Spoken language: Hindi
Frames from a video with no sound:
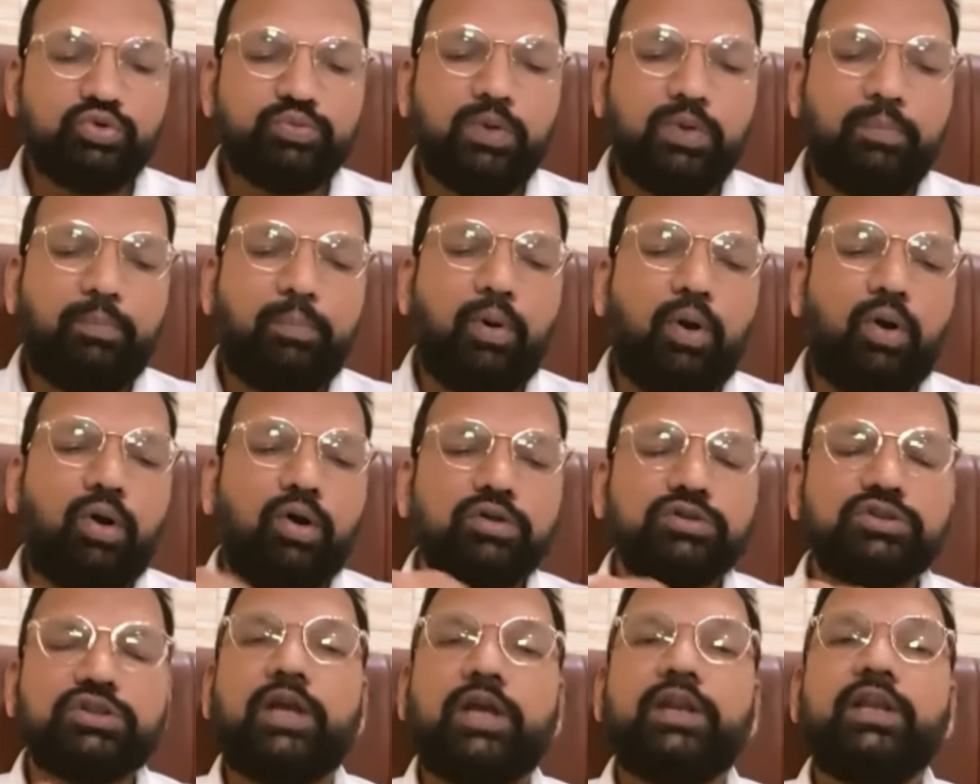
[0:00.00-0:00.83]
उसमें
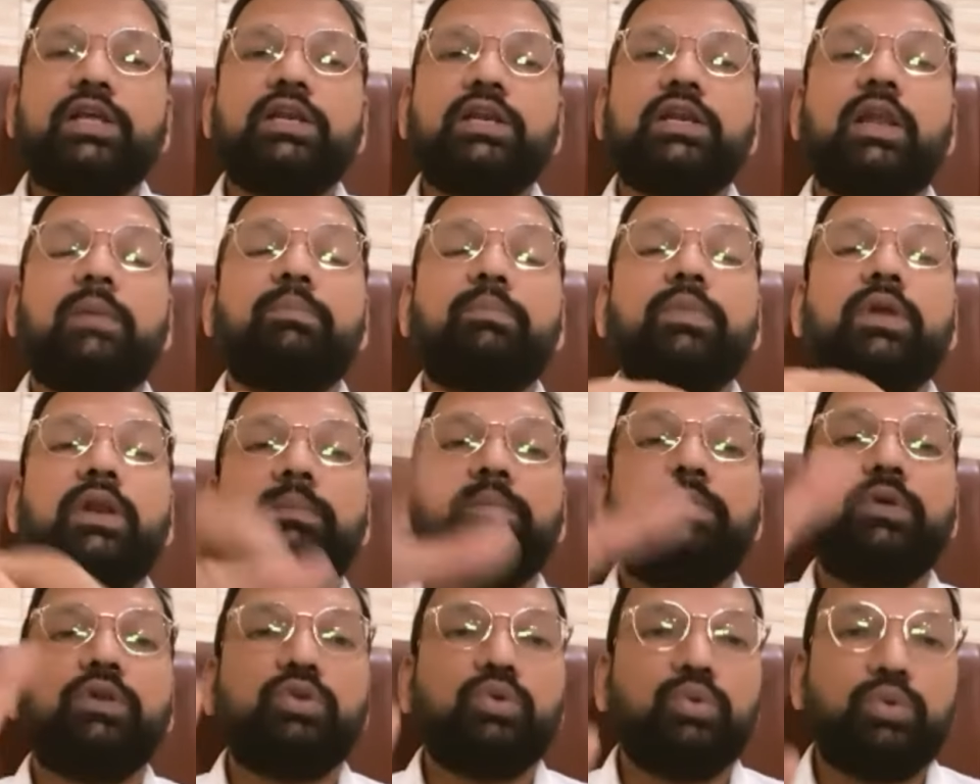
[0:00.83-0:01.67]
बहुत सारी लंबी
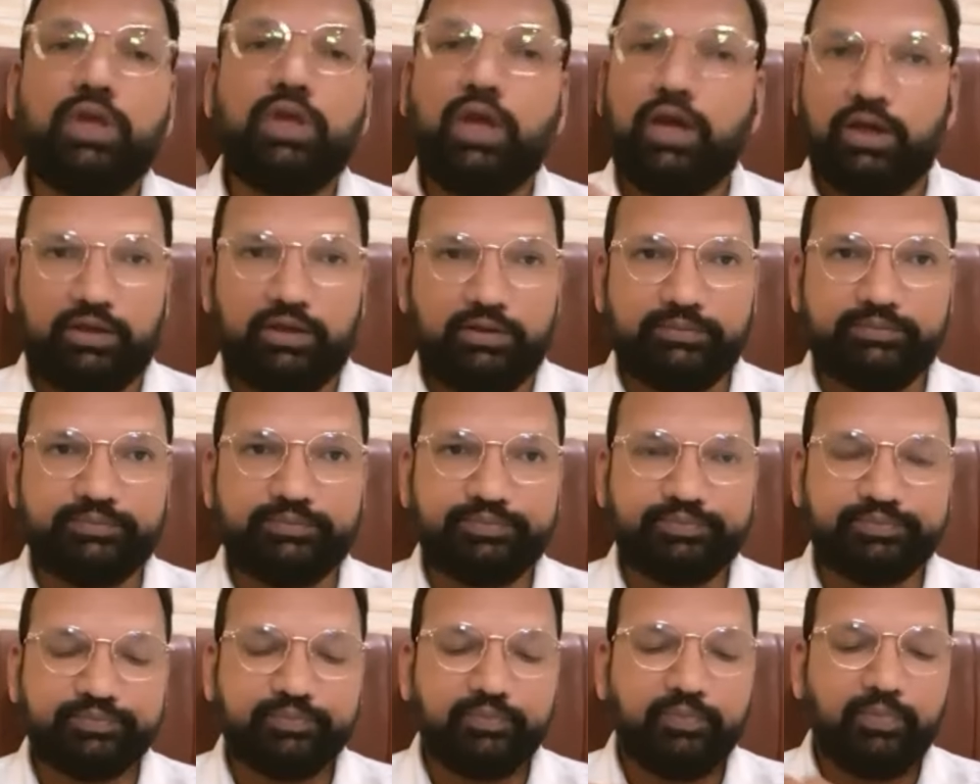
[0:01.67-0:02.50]
लंबी दूरियां
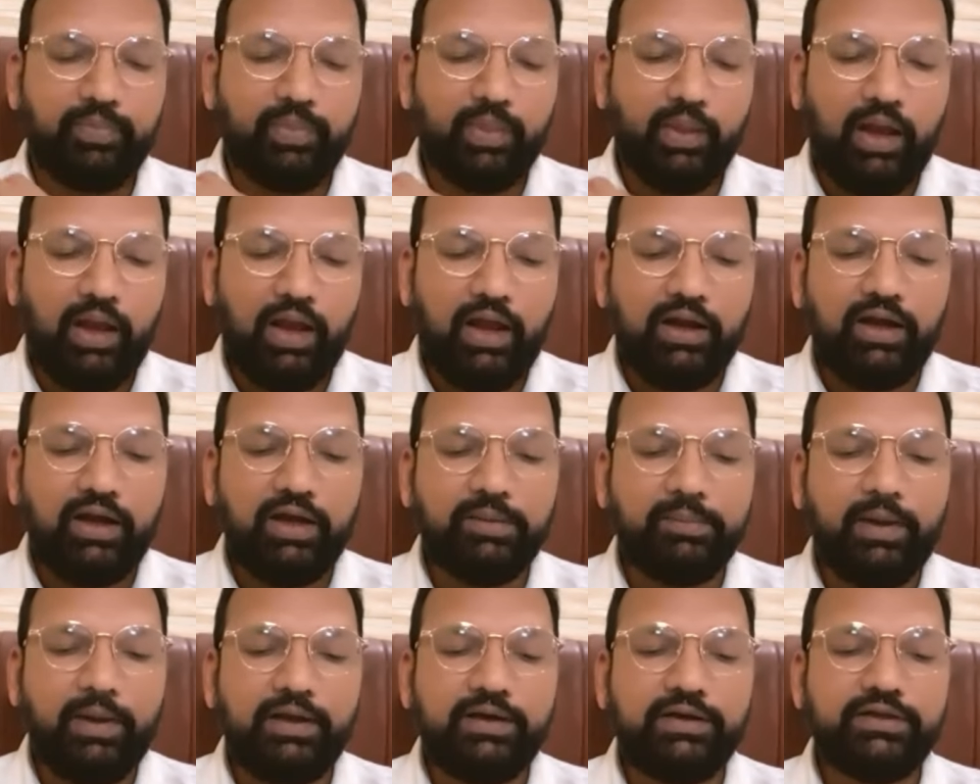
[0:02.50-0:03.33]
हैं
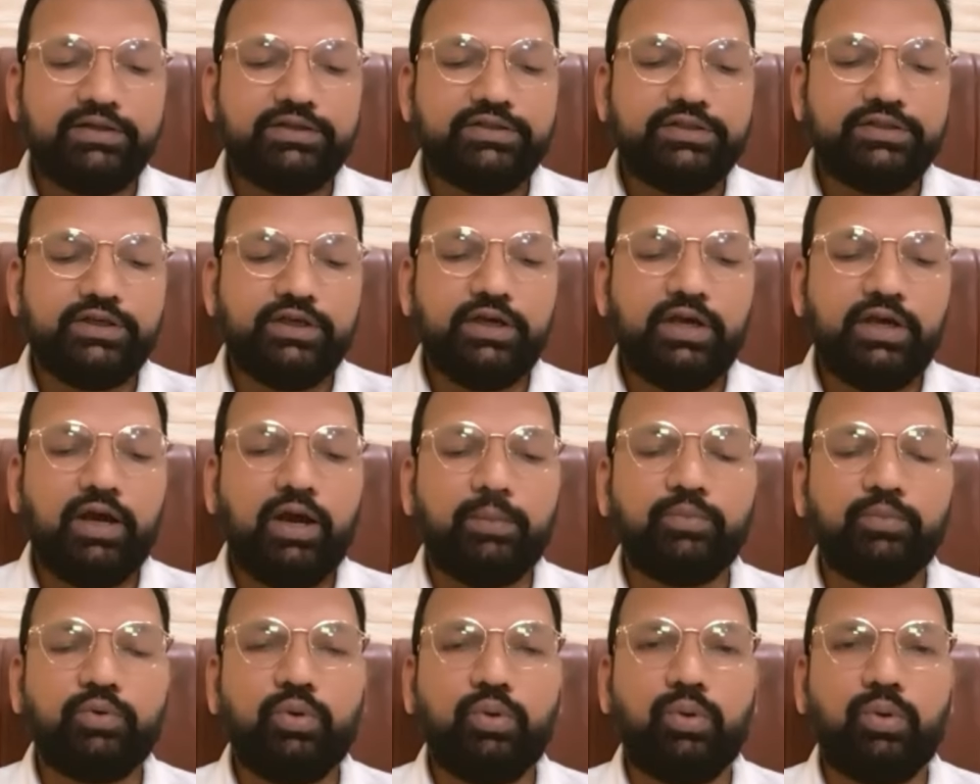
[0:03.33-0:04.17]
अगर मान लीजिए
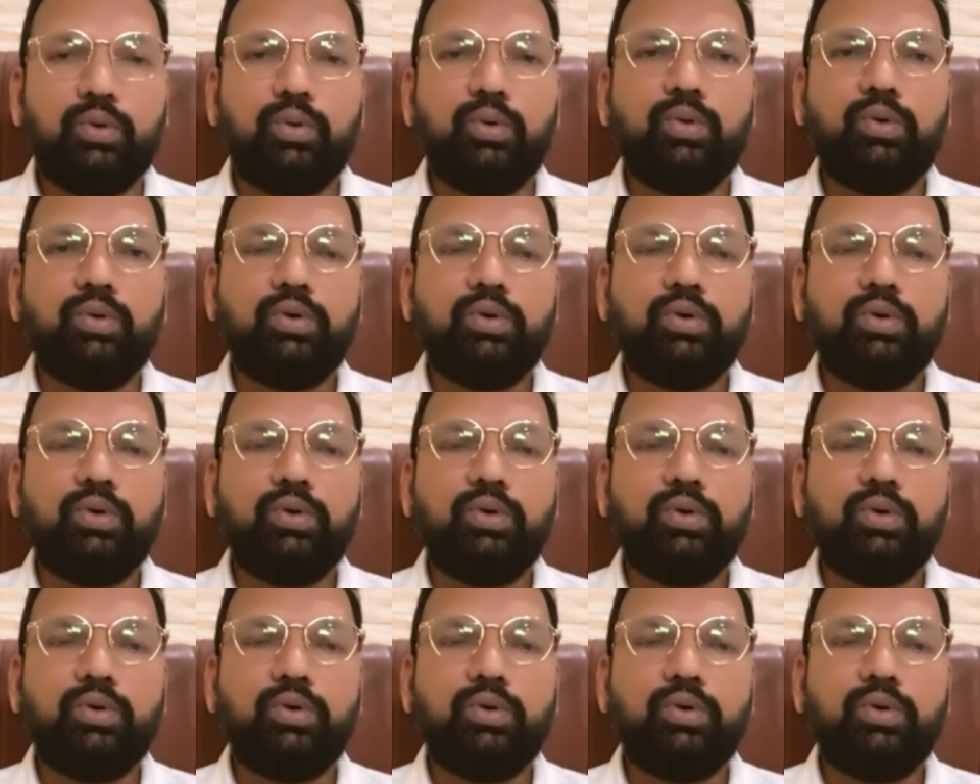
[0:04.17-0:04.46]
हमको